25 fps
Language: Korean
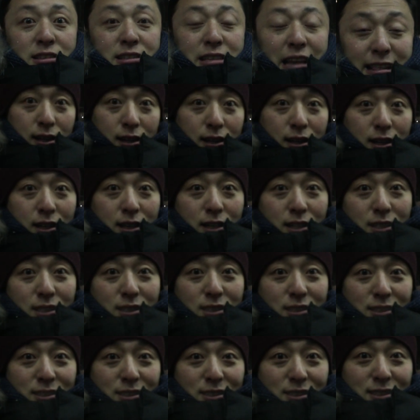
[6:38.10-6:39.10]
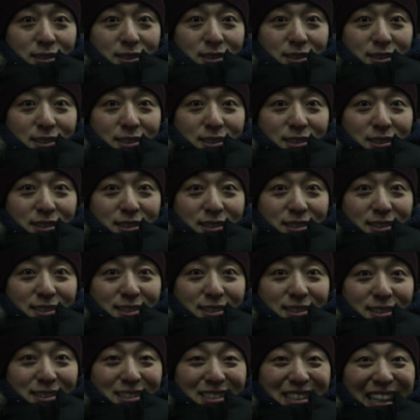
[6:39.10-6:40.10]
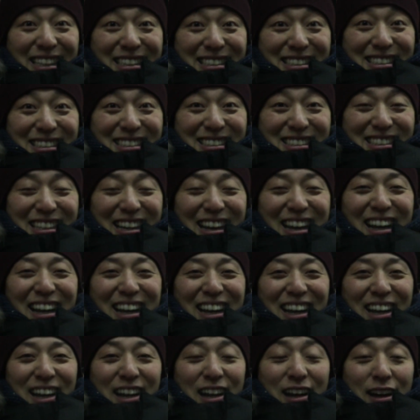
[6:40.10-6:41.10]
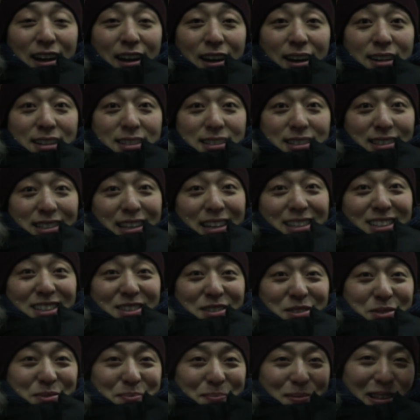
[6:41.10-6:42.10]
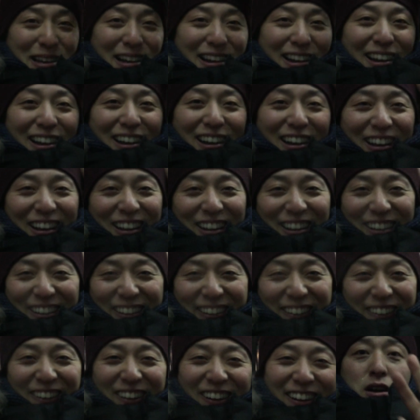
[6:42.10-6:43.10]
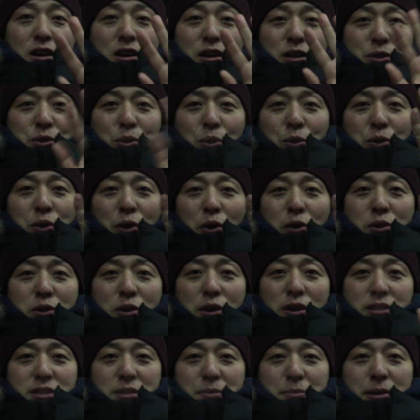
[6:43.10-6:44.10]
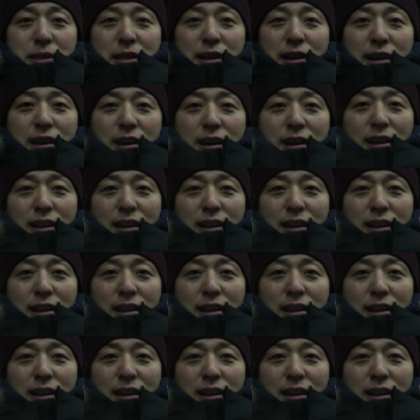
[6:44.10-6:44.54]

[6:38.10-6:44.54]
짠! 짠! 아 이제 따뜻해졌습니다. 아이고 선도 올 것 같습니다.